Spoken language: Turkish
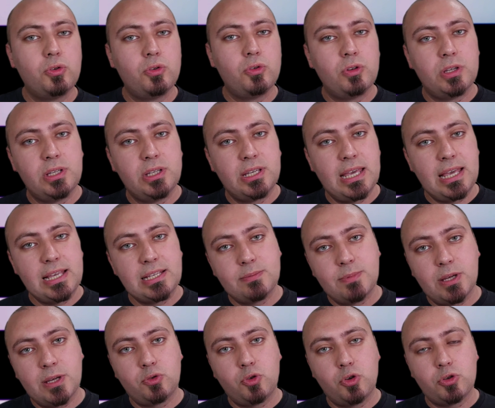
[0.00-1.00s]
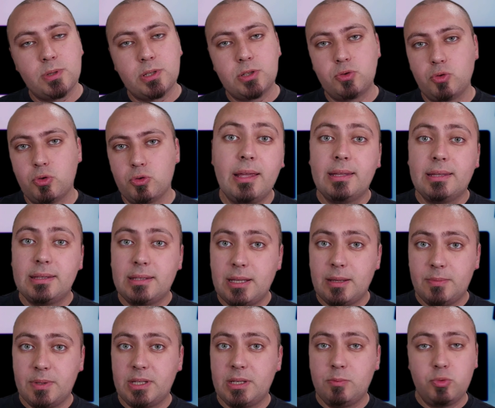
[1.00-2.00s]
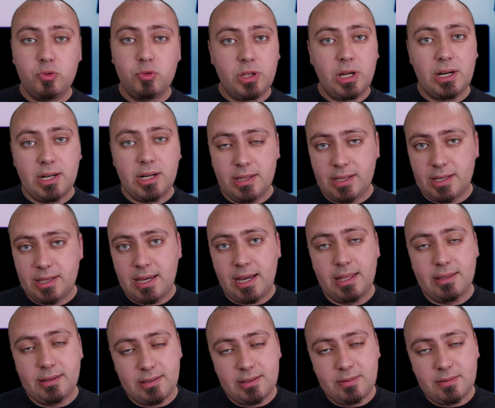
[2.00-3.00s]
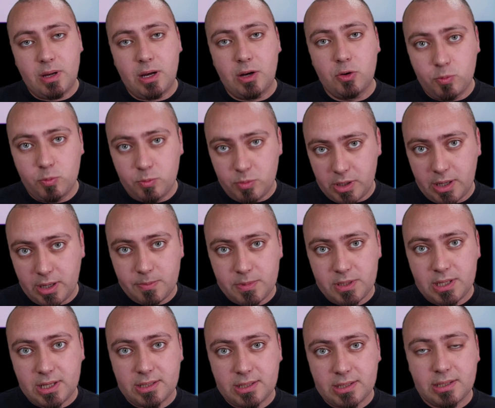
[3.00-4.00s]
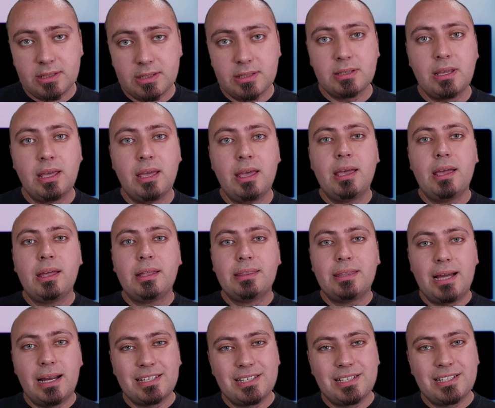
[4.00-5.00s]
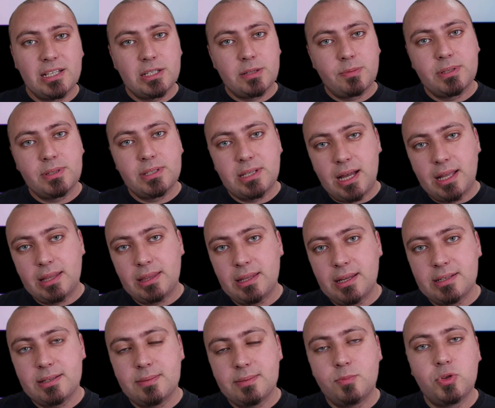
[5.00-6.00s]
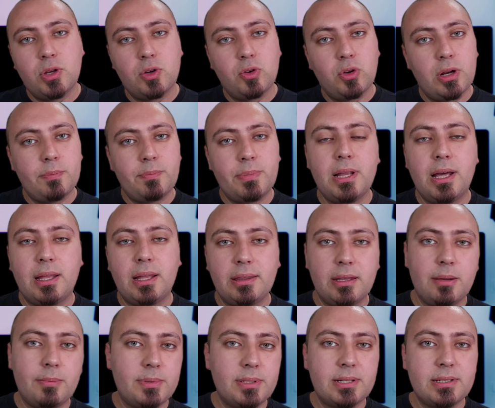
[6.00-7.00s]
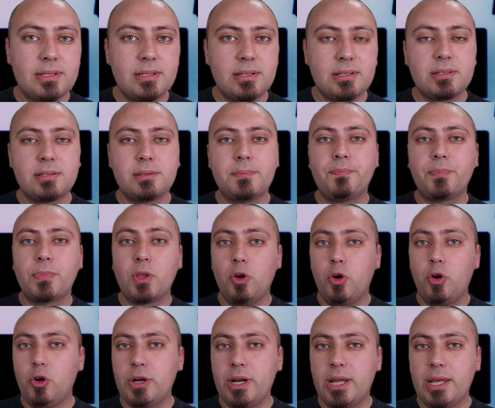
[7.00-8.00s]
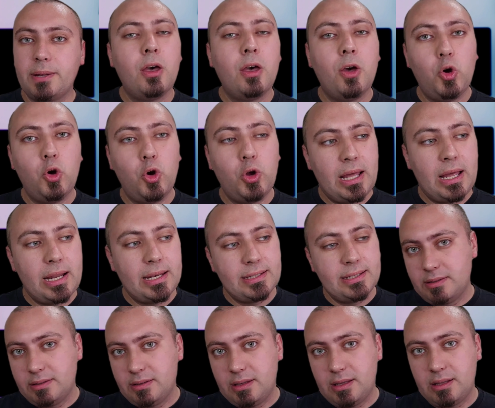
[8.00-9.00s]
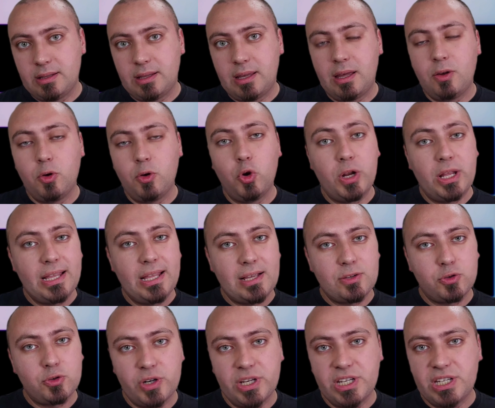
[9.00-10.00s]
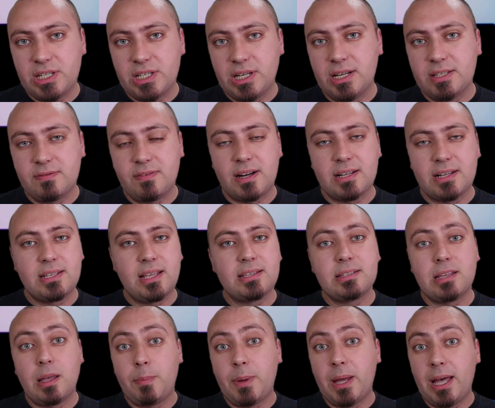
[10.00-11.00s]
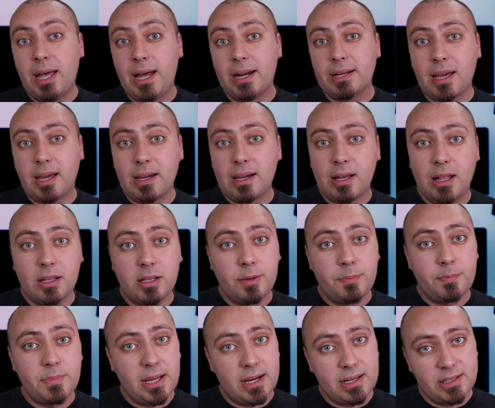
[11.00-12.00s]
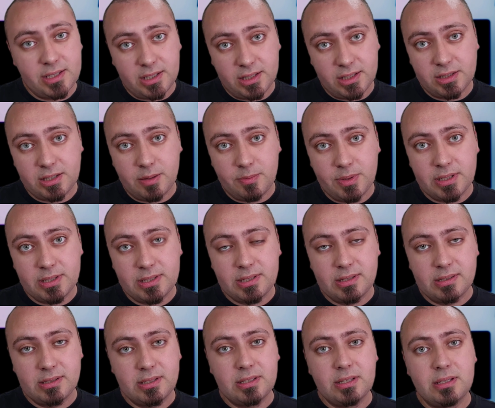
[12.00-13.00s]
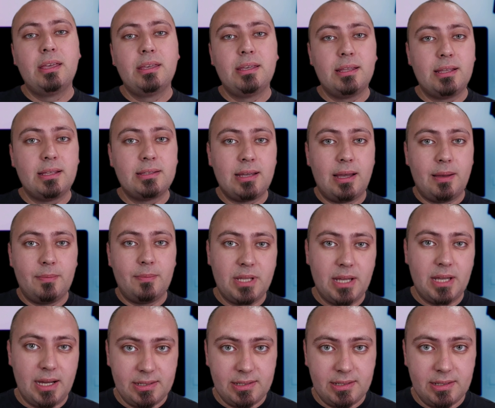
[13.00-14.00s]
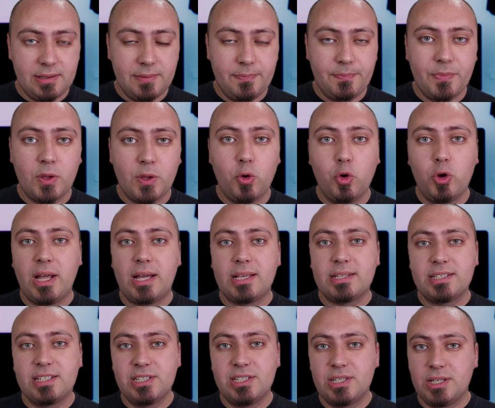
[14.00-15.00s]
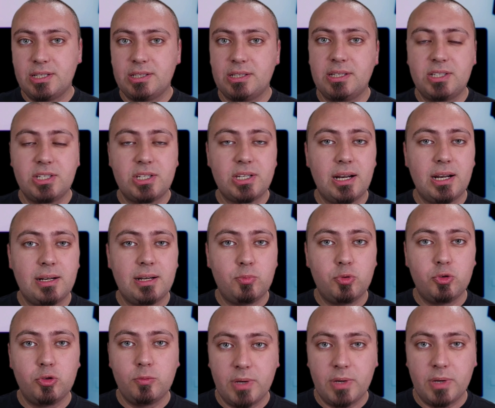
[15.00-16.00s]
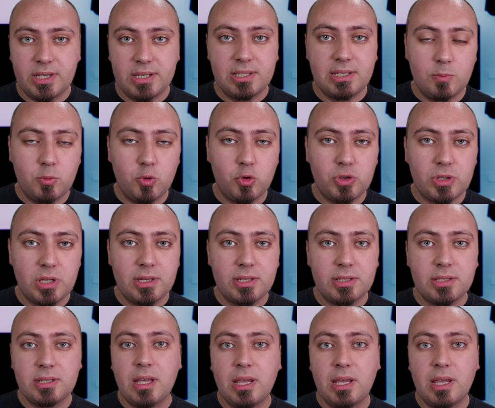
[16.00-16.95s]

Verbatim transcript: e, gezmek, tozmak istiyoruz. Tabii ki bunlardan da kendinizi mahrum bırakmayacaksınız. Ders çalışma saatlerinizi buna göre planlayabilirsiniz. Örneğin öğlen ya da öğleden sonra işleriniz varsa sabah erken kalkıp ders çalışabilirsiniz. Ya da tam tersi öğlen sıcağında dışarıda bulunmak istemiyorsanız